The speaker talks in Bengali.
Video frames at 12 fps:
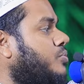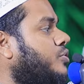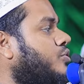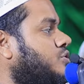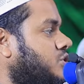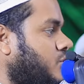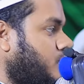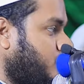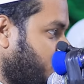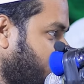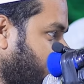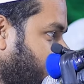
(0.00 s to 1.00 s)
মমিও ছিল
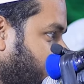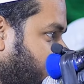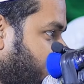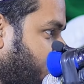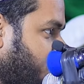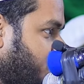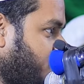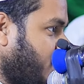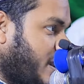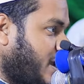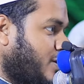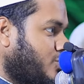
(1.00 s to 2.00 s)

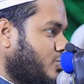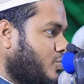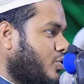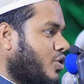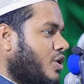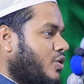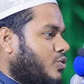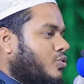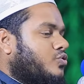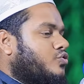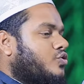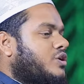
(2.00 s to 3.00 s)
এটা কিন্তু
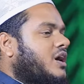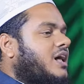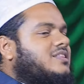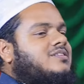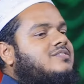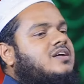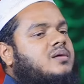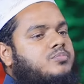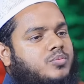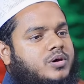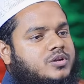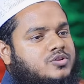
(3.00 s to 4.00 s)
কোনো সহি হাদিস দ্বারা
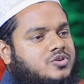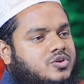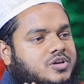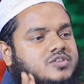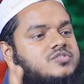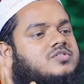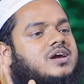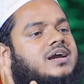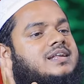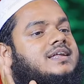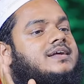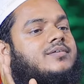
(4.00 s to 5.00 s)
প্রমাণিত নয়
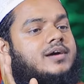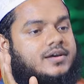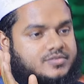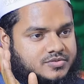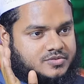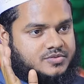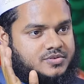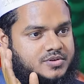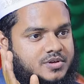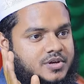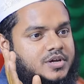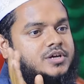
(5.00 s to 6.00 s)
ইসরায়েলি রেওয়ায়ত
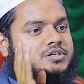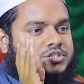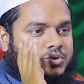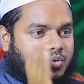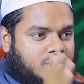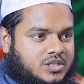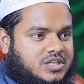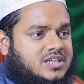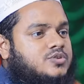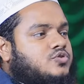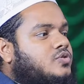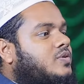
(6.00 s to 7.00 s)
যে ওই দিন
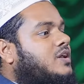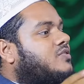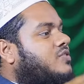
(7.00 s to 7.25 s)
ইউসুফ আলাই